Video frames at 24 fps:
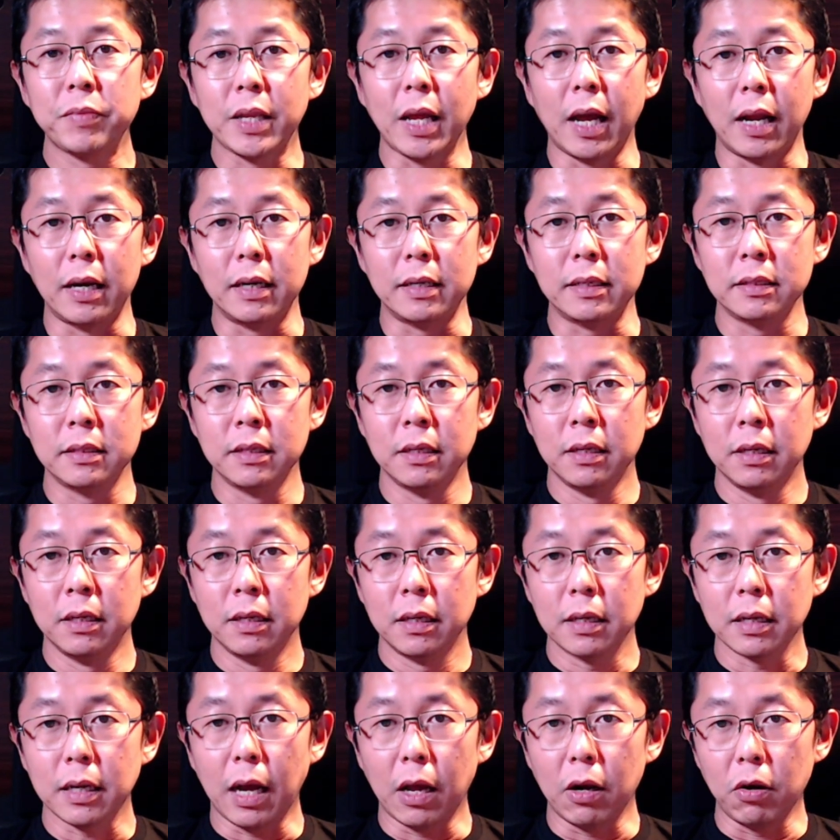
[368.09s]
dan
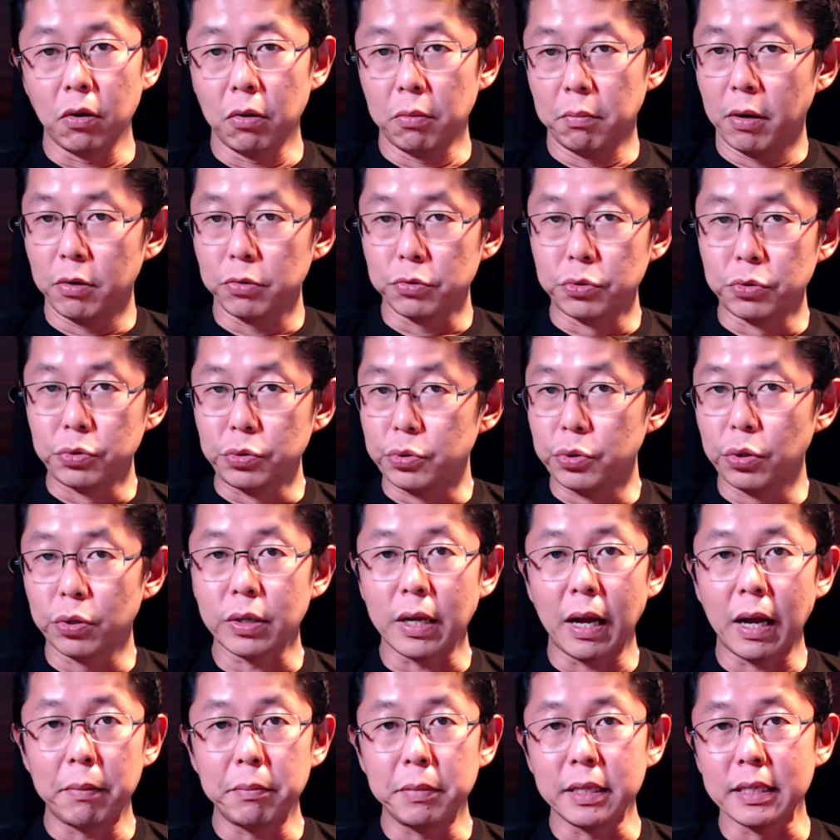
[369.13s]
kalau mau jujur
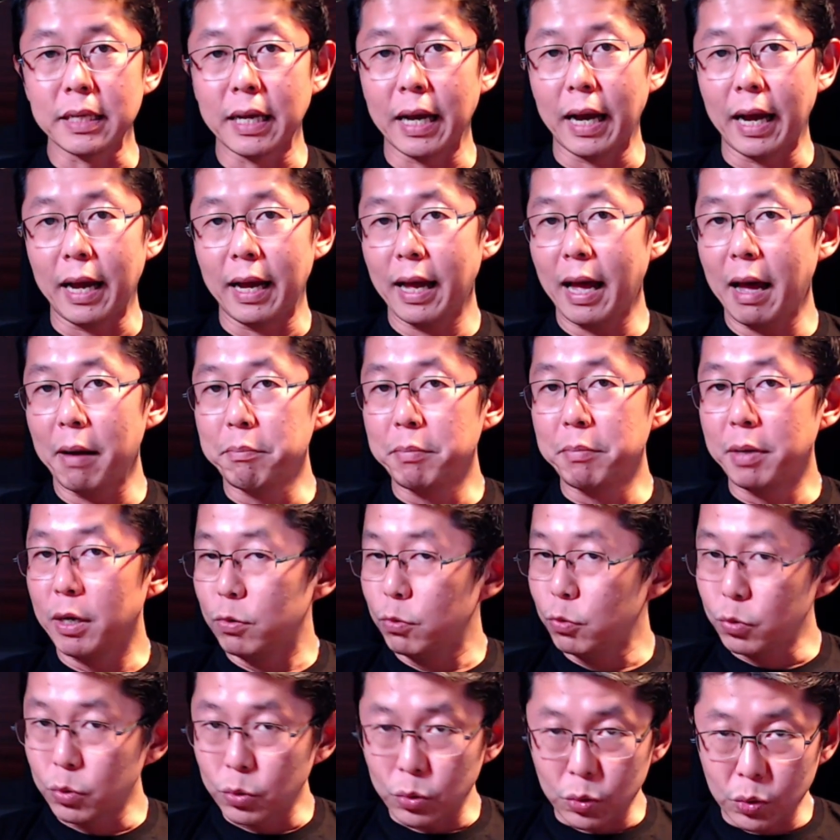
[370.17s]
kami nggak ambil
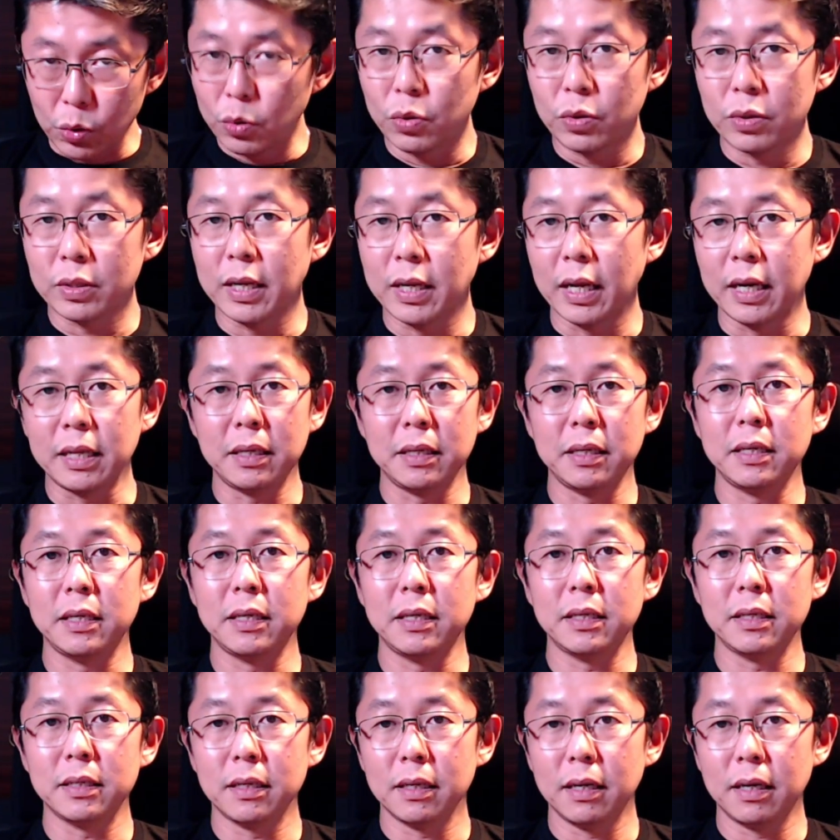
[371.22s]
untung
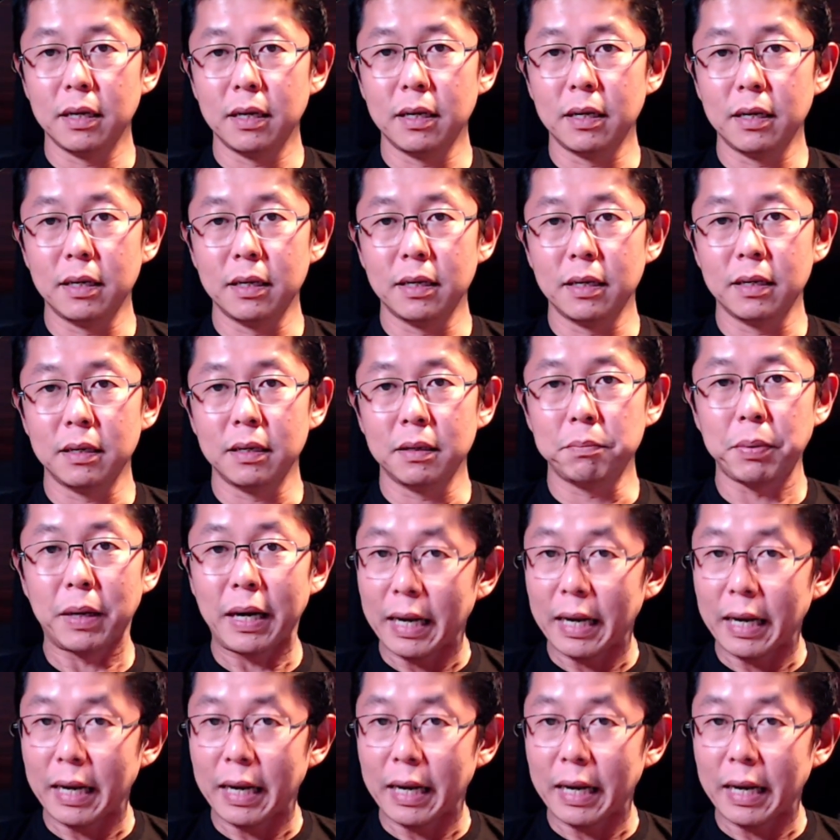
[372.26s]
dari uh,